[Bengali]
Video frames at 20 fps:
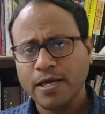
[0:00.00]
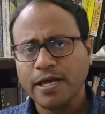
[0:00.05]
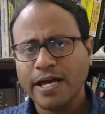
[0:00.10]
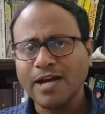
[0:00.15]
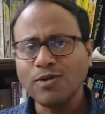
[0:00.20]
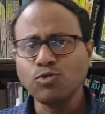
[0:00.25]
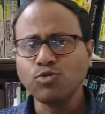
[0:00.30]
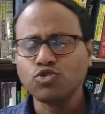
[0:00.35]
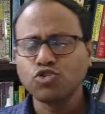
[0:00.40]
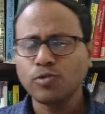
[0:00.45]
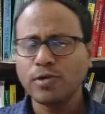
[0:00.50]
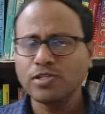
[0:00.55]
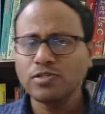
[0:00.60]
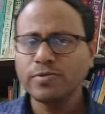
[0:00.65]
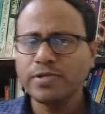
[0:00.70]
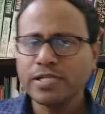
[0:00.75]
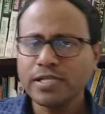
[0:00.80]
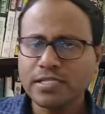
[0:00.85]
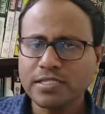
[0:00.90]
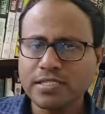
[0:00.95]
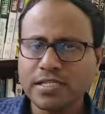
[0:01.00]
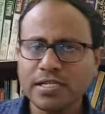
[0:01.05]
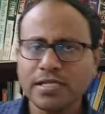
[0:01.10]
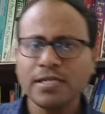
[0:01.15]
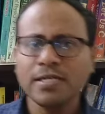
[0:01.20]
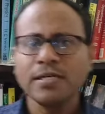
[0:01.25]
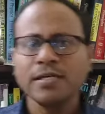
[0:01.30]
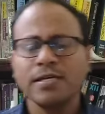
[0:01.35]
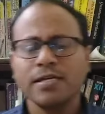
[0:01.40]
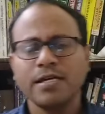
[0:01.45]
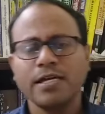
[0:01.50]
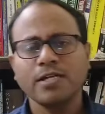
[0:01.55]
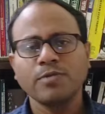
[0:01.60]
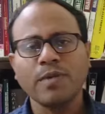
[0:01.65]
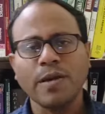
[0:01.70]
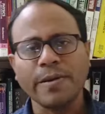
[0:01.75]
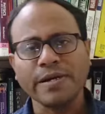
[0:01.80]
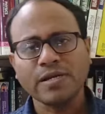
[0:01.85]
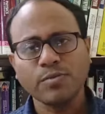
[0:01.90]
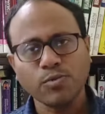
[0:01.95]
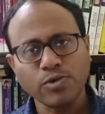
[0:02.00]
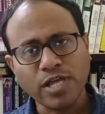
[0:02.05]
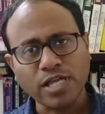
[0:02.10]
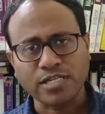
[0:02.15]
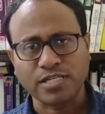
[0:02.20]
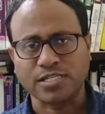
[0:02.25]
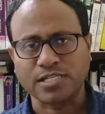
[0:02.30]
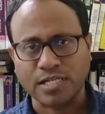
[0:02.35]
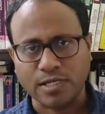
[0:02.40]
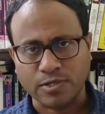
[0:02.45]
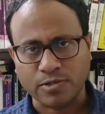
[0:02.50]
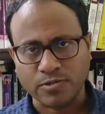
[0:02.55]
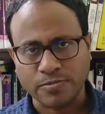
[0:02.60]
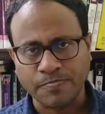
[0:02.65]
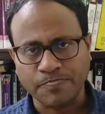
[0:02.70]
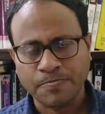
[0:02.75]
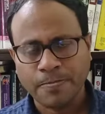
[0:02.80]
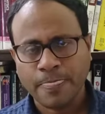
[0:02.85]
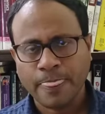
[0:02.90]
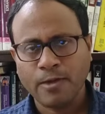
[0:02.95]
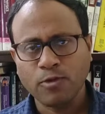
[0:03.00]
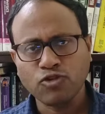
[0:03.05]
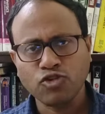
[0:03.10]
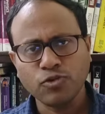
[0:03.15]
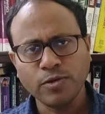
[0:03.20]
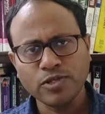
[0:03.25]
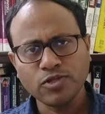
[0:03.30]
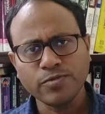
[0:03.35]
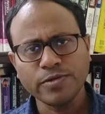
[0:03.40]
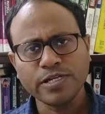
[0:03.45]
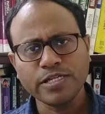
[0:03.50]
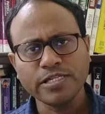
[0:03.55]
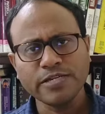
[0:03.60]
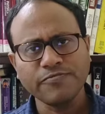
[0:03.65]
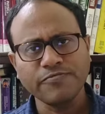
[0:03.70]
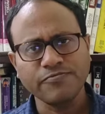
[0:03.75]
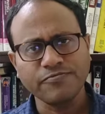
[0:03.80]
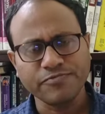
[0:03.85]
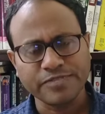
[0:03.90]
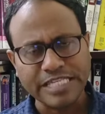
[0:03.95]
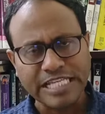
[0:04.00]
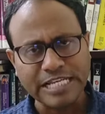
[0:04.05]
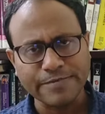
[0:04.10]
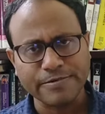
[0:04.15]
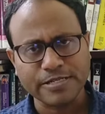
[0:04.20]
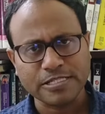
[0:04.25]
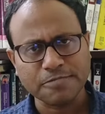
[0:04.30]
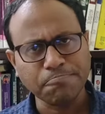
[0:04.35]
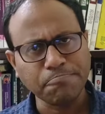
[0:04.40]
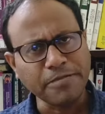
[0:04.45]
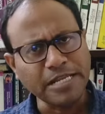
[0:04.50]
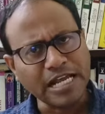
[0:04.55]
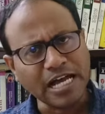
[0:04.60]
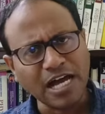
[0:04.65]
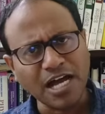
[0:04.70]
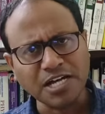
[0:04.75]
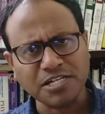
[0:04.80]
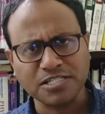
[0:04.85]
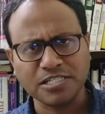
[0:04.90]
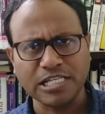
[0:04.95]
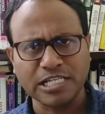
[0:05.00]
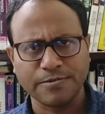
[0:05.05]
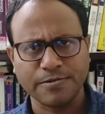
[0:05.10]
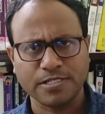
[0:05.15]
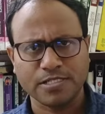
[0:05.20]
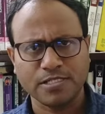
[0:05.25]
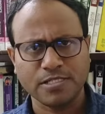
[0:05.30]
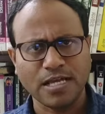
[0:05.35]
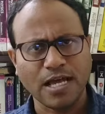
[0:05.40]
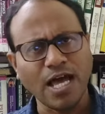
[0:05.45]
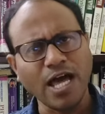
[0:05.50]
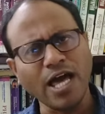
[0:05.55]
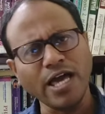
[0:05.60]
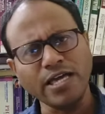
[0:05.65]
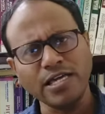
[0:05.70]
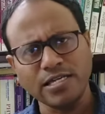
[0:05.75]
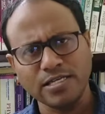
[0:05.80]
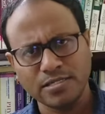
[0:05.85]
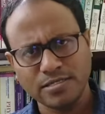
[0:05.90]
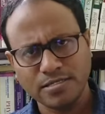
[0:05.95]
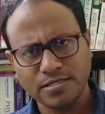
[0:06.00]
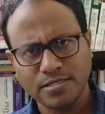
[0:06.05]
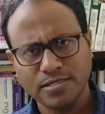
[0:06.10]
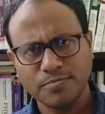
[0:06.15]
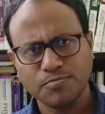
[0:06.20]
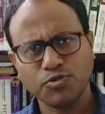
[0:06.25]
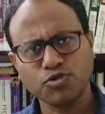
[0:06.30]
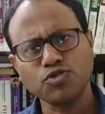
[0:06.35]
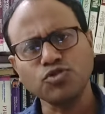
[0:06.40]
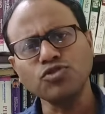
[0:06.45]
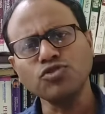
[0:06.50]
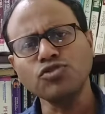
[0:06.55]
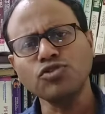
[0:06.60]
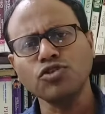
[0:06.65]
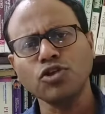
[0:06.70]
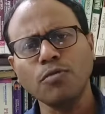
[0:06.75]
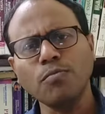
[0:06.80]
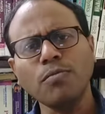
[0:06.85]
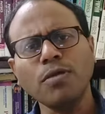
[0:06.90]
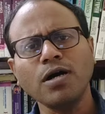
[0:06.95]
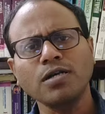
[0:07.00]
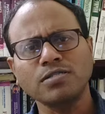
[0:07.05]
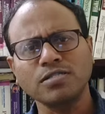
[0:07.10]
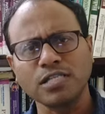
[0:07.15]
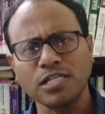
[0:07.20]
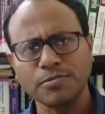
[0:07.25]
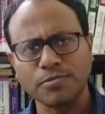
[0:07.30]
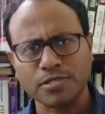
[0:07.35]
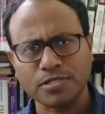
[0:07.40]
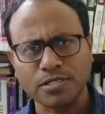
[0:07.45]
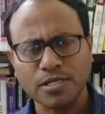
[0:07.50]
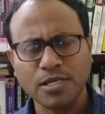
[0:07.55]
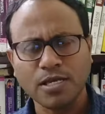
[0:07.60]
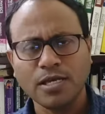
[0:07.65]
এবং উচ্চ মাধ্যমিকের ক্ষেত্রে একটু ব্যাপারটা বোঝার চেষ্টা করো উচ্চ মাধ্যমিকের যে সিলেবাস বিরাট সিলেবাস হাই প্রচন্ড লম্বা সিলেবাস